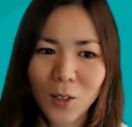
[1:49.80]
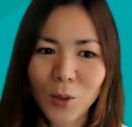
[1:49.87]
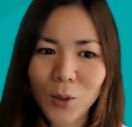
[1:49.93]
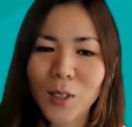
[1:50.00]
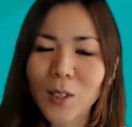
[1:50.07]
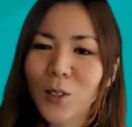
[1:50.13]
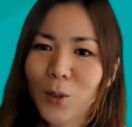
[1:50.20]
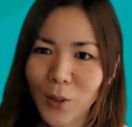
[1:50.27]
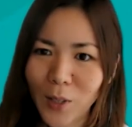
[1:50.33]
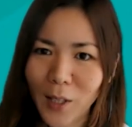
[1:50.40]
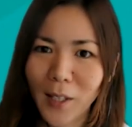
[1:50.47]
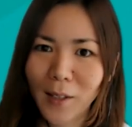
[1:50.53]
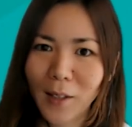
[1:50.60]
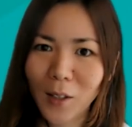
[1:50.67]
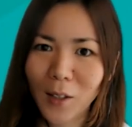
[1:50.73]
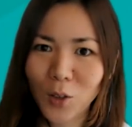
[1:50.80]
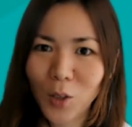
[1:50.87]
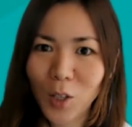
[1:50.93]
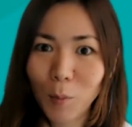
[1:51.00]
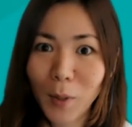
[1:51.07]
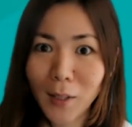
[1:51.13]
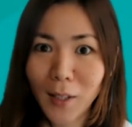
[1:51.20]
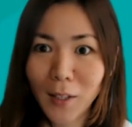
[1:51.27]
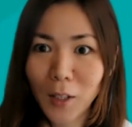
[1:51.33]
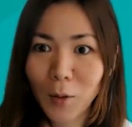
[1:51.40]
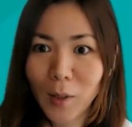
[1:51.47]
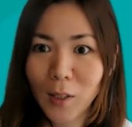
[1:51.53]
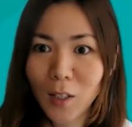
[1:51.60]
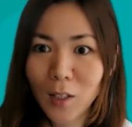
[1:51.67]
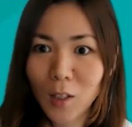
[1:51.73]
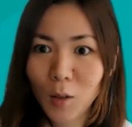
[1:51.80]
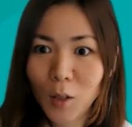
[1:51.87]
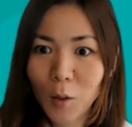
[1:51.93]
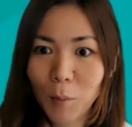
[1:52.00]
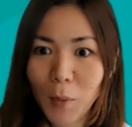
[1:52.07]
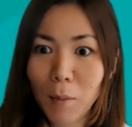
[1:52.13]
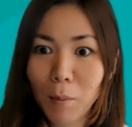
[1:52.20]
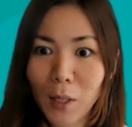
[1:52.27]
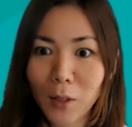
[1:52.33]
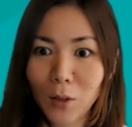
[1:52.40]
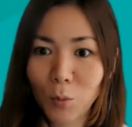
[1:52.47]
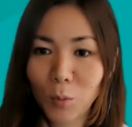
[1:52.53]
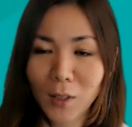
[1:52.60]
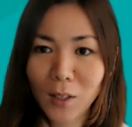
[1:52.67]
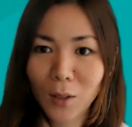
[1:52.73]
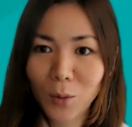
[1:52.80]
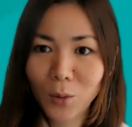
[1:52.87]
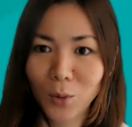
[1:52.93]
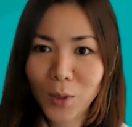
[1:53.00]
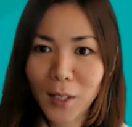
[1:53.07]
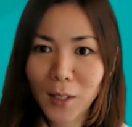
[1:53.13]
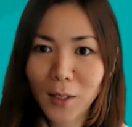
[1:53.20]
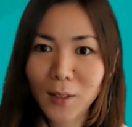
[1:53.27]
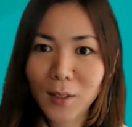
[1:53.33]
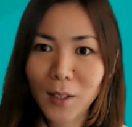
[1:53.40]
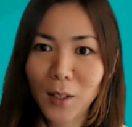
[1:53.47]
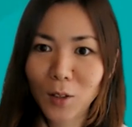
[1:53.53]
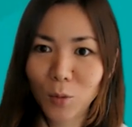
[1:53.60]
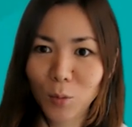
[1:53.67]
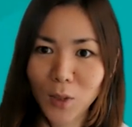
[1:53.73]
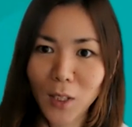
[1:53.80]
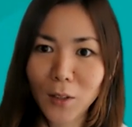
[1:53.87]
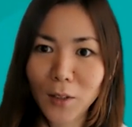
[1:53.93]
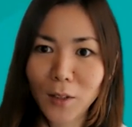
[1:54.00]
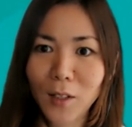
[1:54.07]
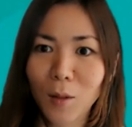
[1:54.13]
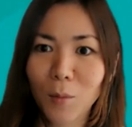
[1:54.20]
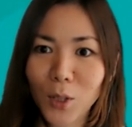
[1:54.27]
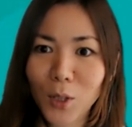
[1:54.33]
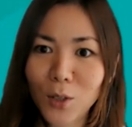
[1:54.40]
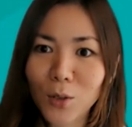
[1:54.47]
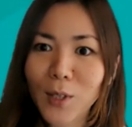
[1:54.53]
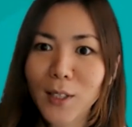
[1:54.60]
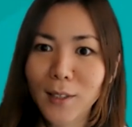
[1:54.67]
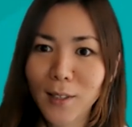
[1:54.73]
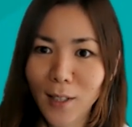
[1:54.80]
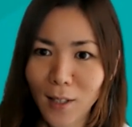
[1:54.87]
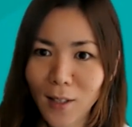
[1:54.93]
そうですよね。あの、いまだに私メンバーとも会ったことないんですけれども、佐口さんも一緒です